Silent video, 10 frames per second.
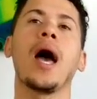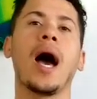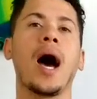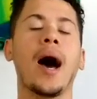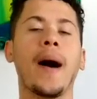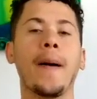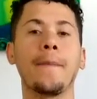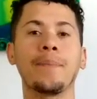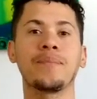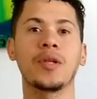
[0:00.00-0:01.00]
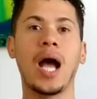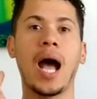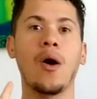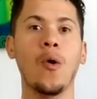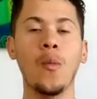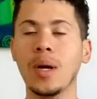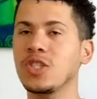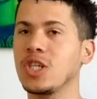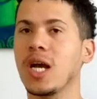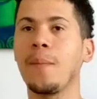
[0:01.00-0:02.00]
Um, uma
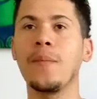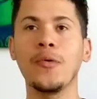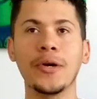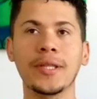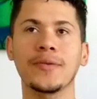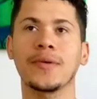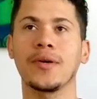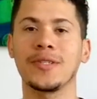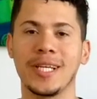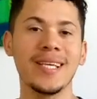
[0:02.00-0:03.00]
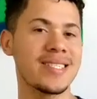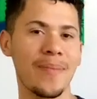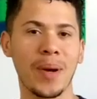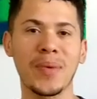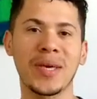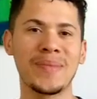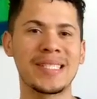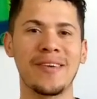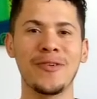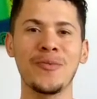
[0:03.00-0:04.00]
dica muito que eu utilizei para mim, que me
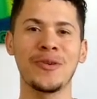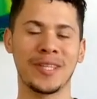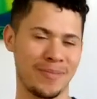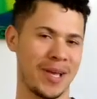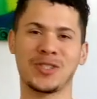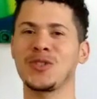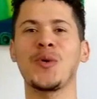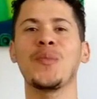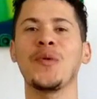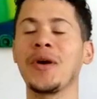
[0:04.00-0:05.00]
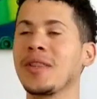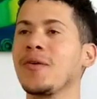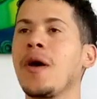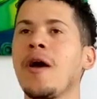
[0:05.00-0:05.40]
serviu muito, que me ajudou muito,